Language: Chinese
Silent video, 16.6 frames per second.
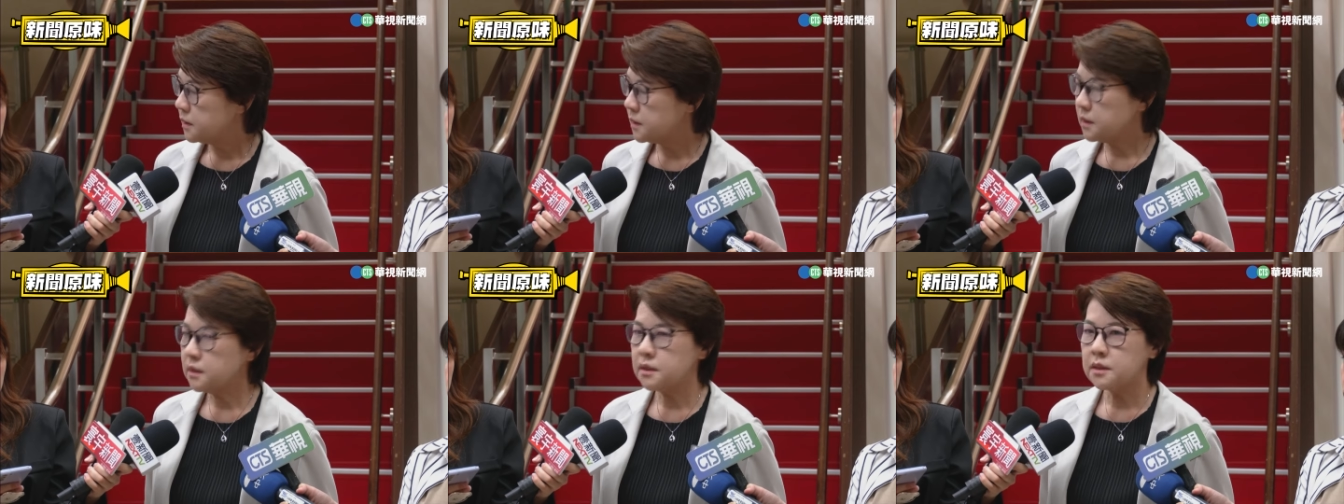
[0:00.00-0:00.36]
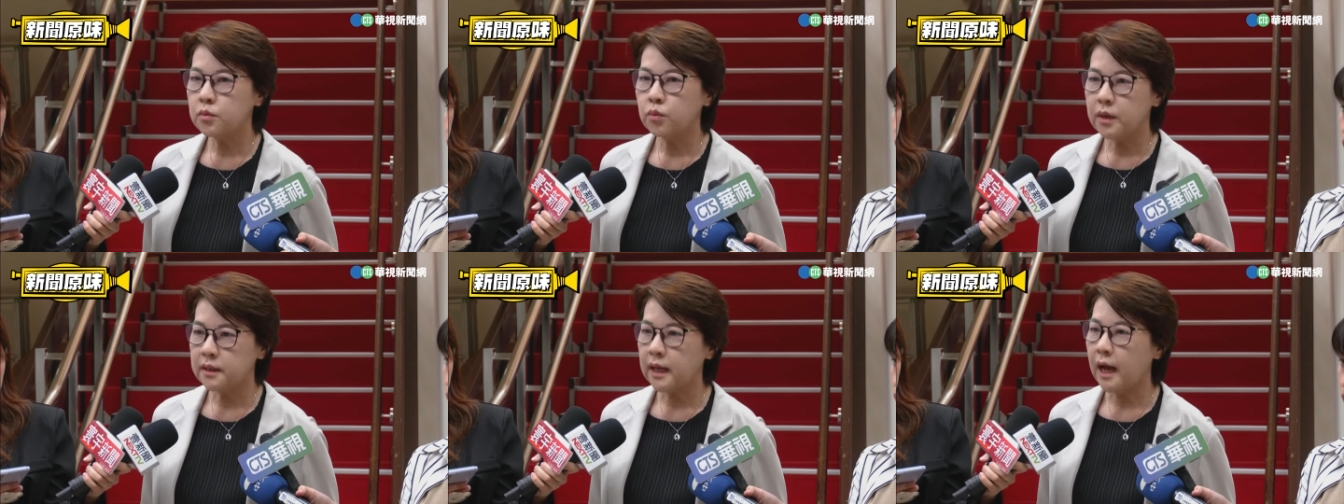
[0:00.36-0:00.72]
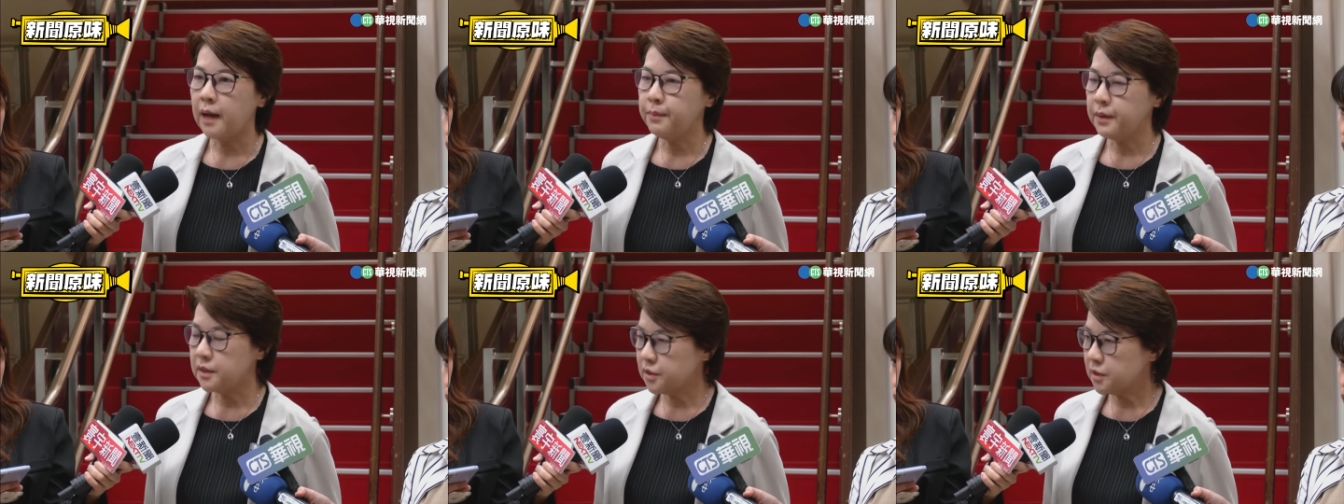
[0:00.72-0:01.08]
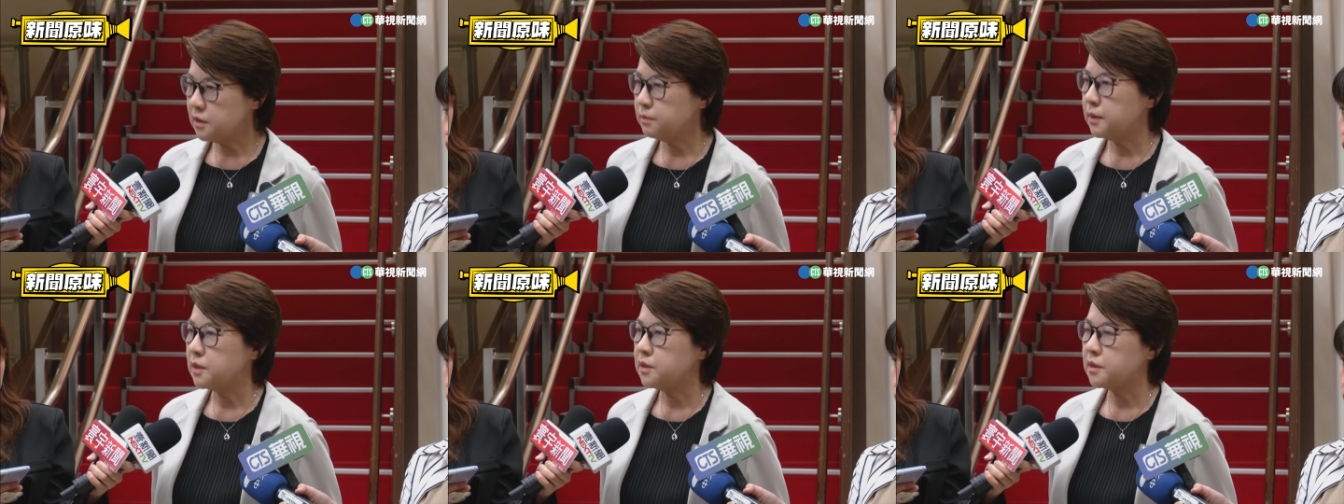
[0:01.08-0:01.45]
这是为台北
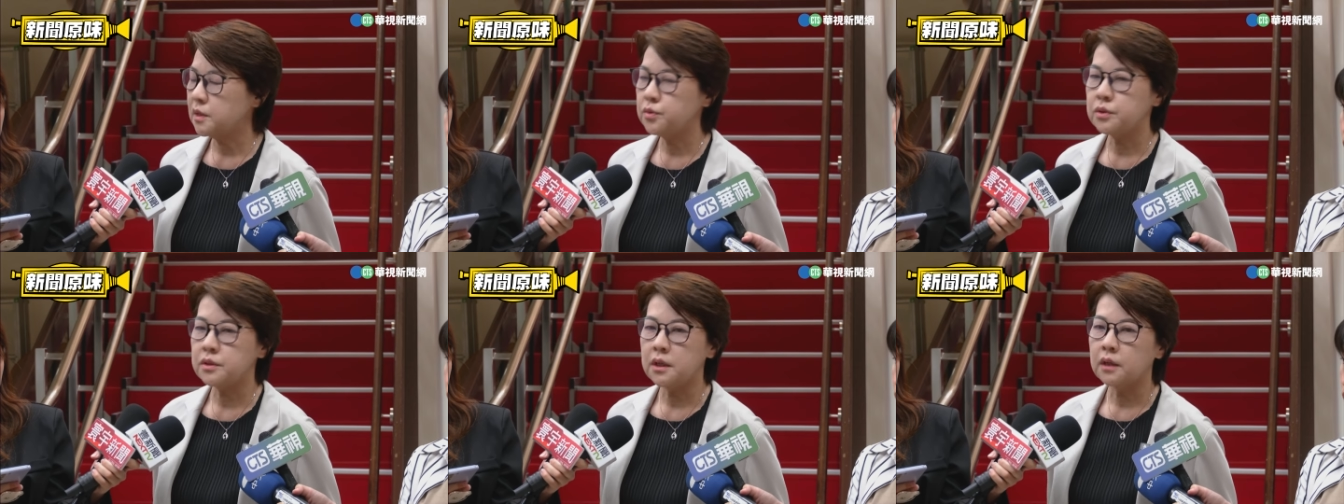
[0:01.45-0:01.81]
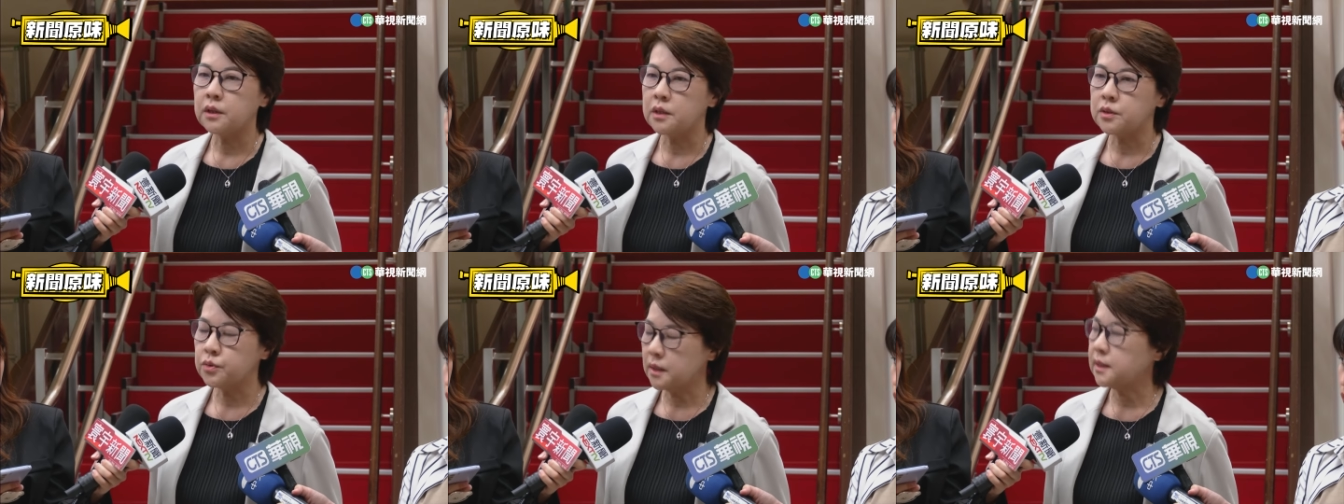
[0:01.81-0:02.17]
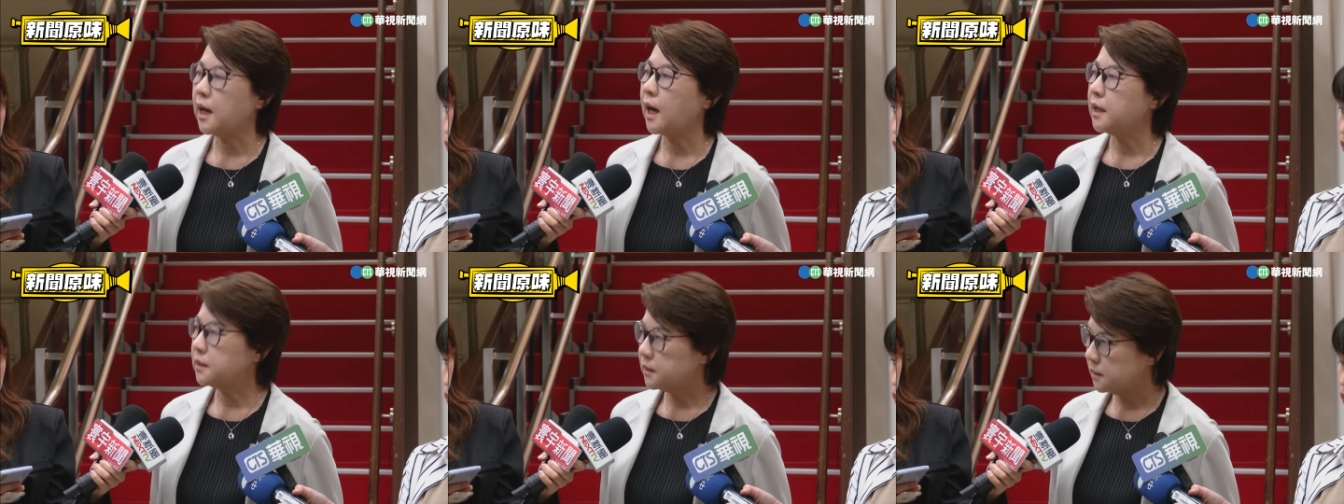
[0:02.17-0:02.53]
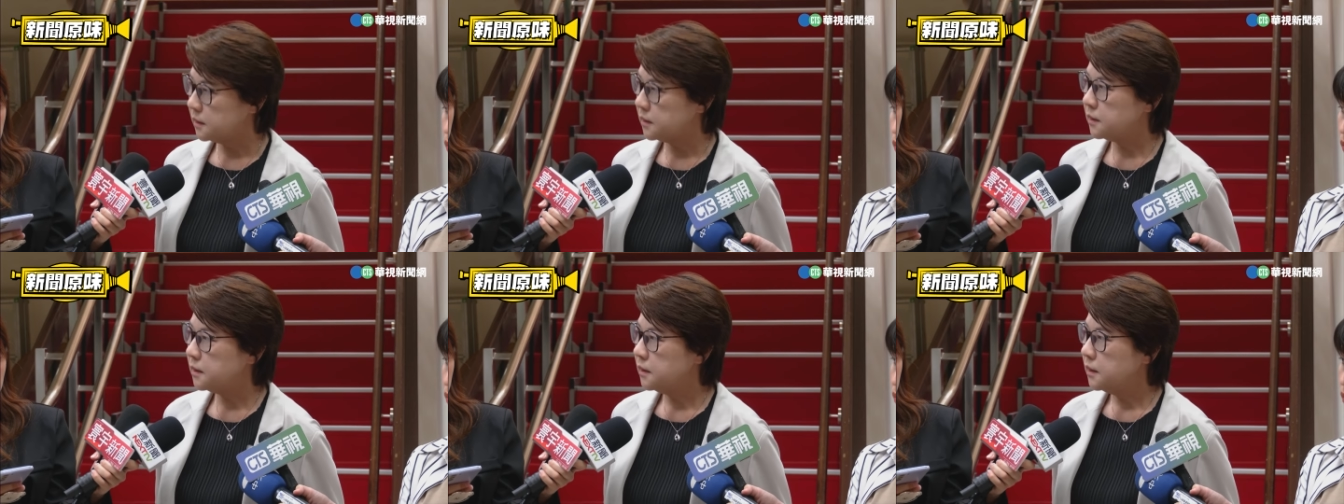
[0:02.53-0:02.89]
市民争取到的最大利
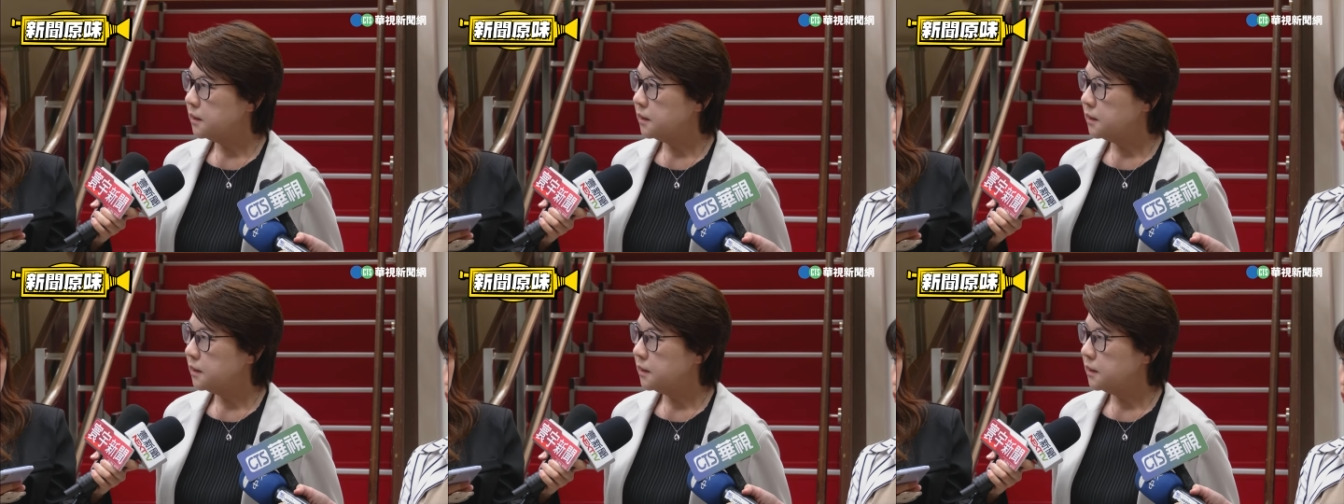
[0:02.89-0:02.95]
益。